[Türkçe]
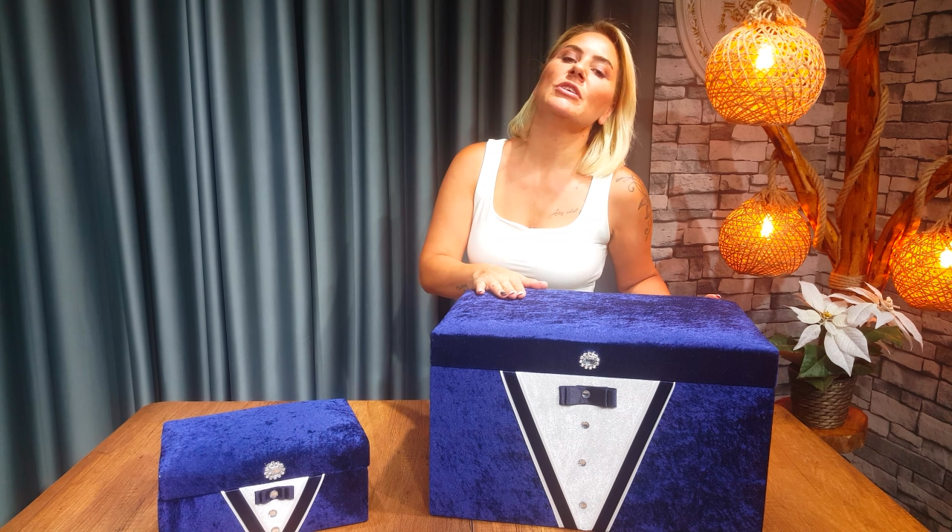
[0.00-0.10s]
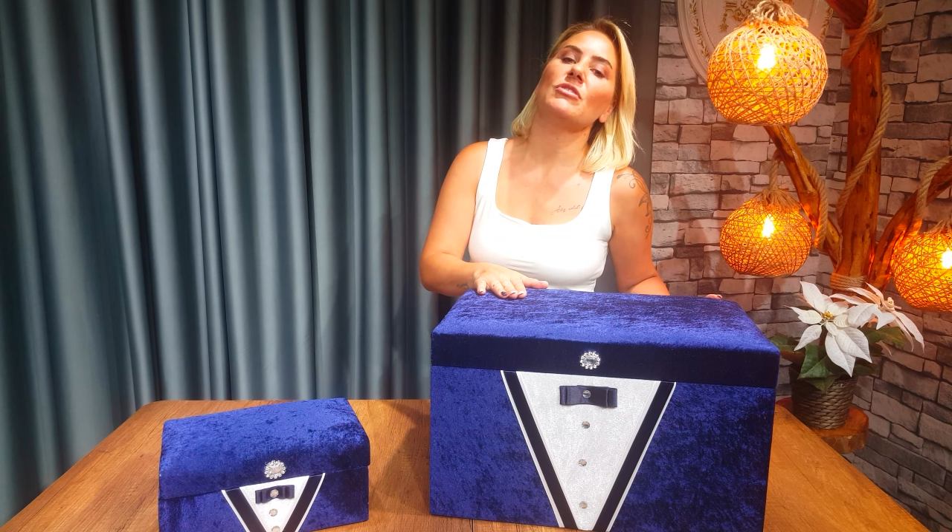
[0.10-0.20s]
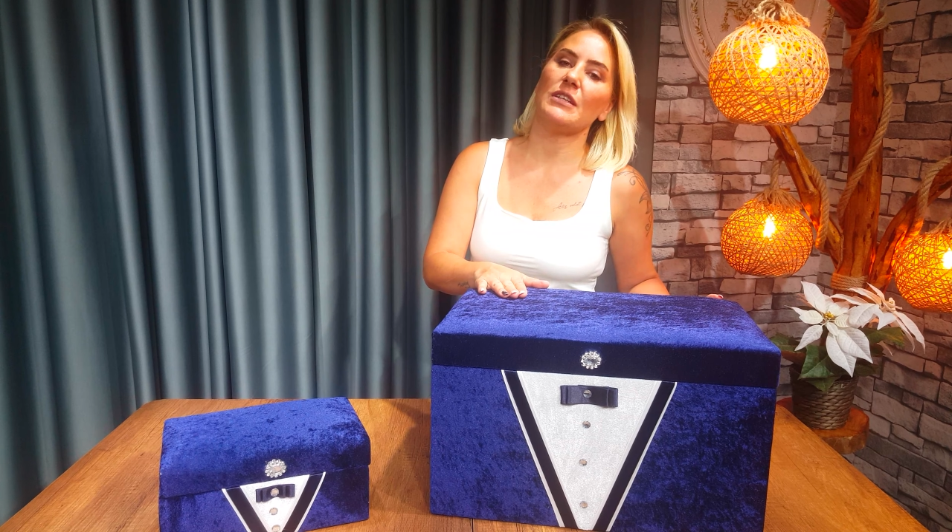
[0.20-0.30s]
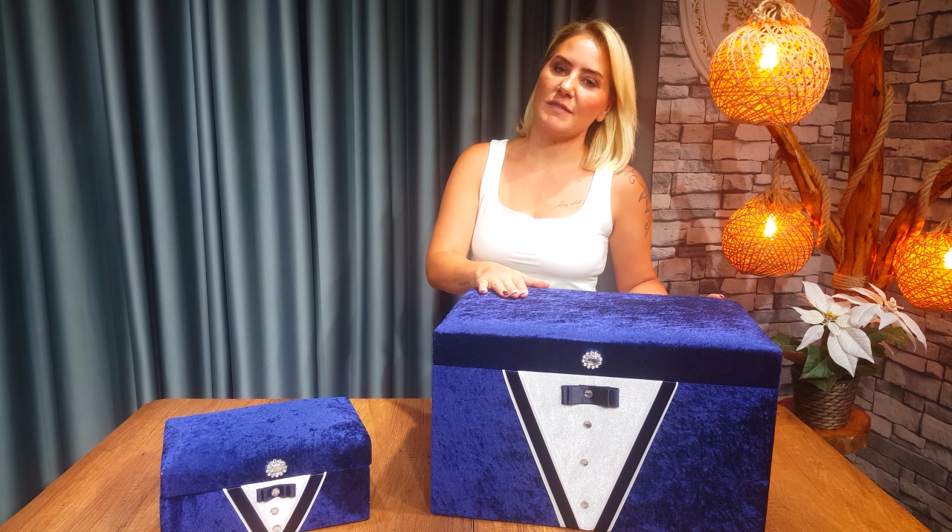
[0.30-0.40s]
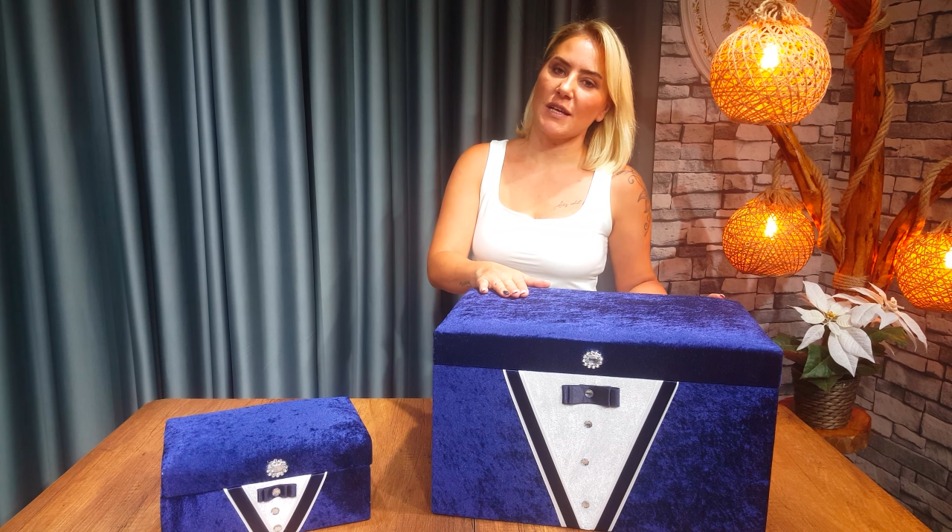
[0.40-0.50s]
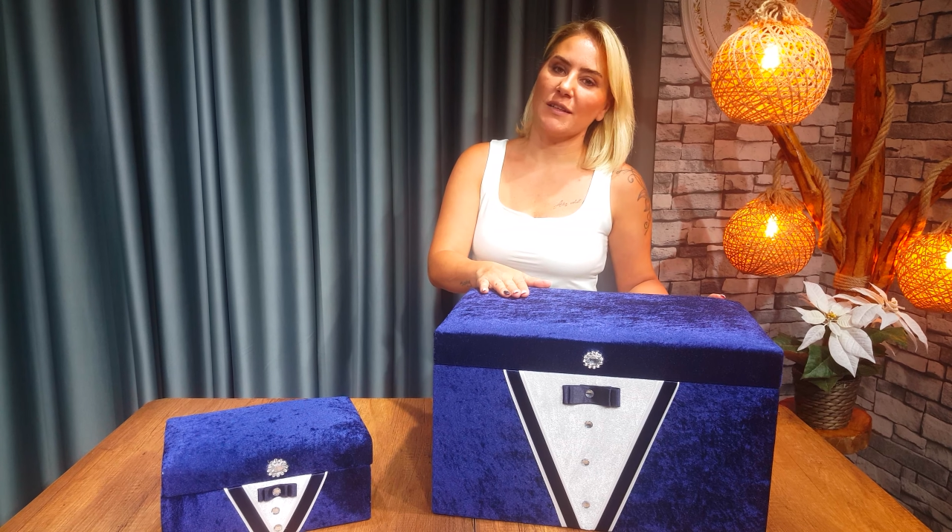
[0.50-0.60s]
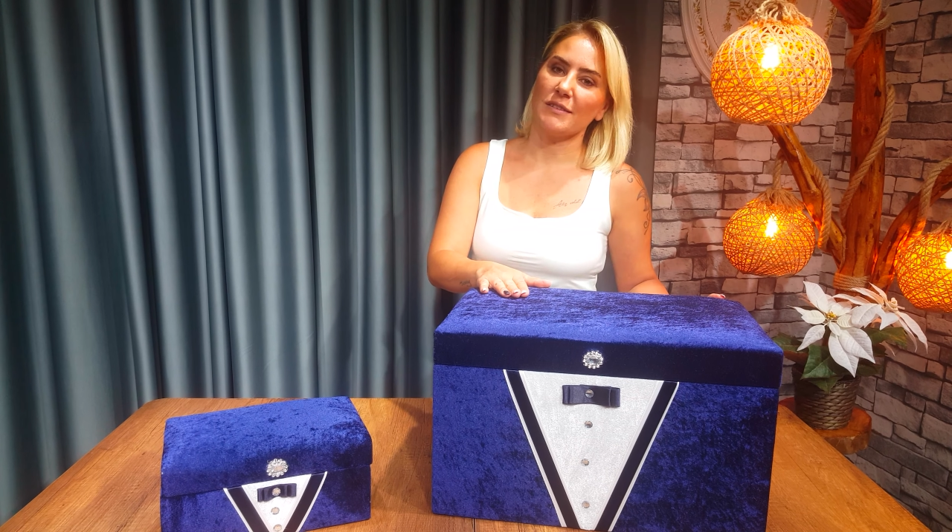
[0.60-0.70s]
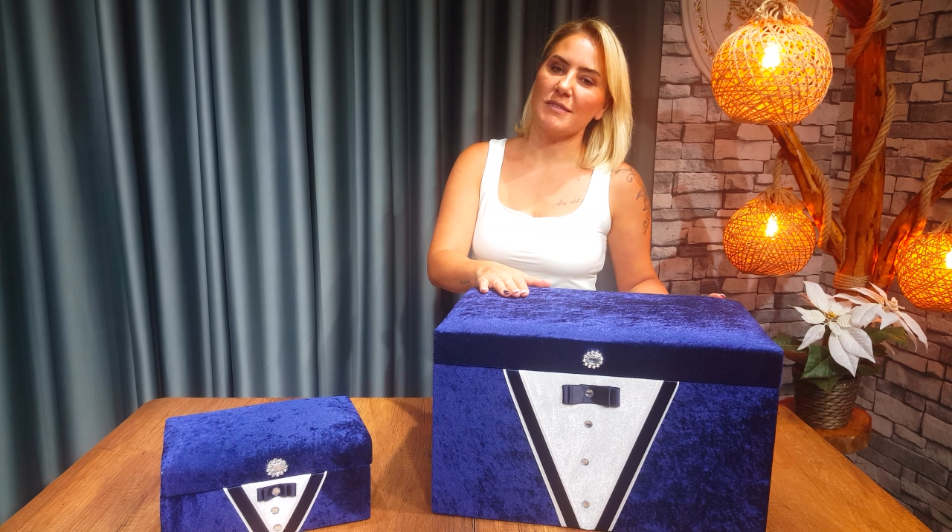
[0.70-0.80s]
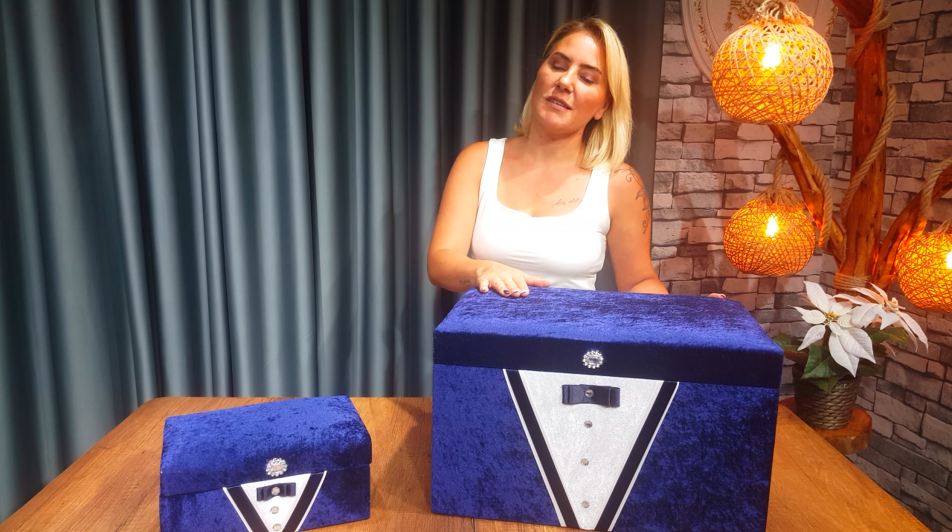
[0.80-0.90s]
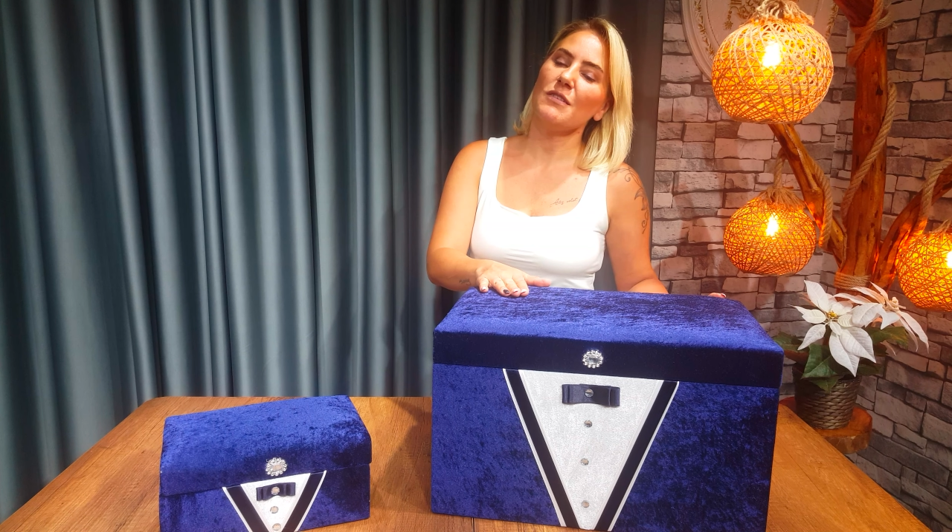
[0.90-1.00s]
çeyiz
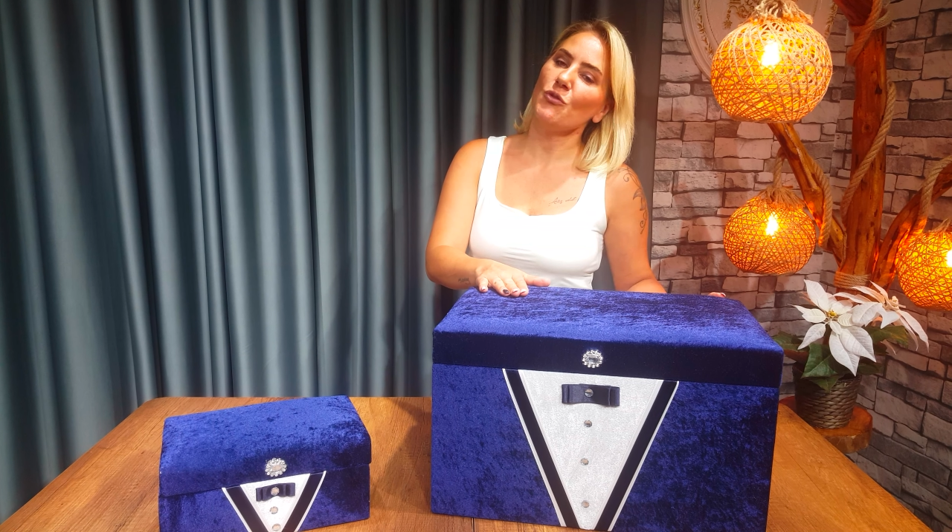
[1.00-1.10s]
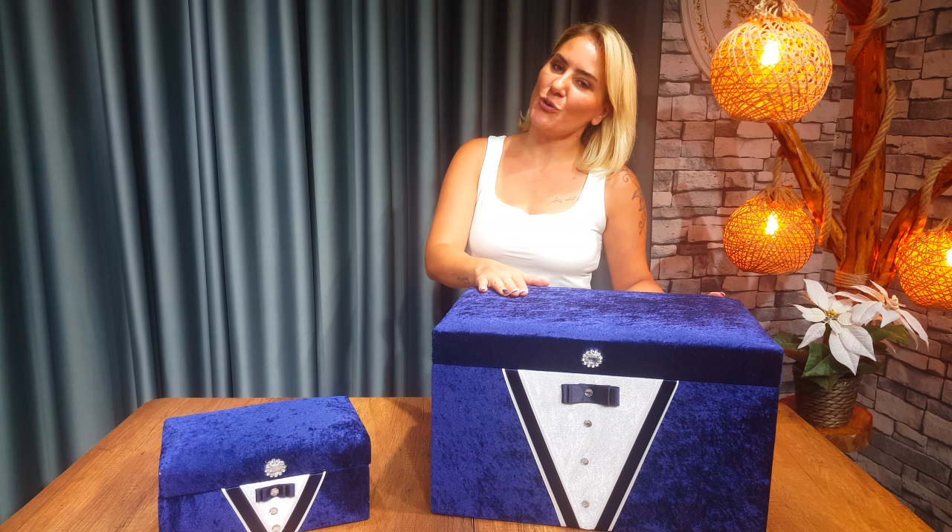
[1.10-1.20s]
sandığı seti.